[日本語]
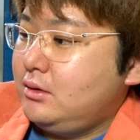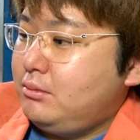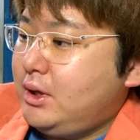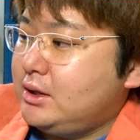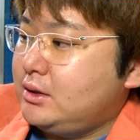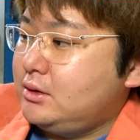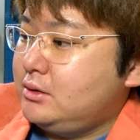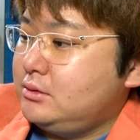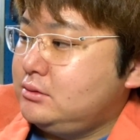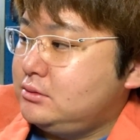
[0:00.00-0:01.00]
ま
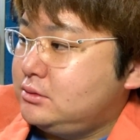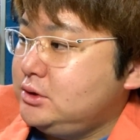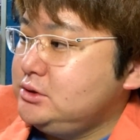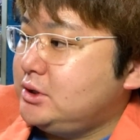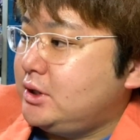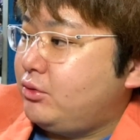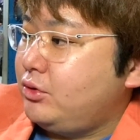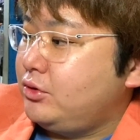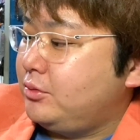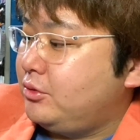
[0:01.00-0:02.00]
あ、うん、いいんじゃない？こう
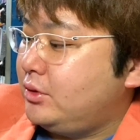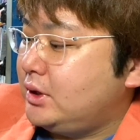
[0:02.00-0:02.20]
いうのも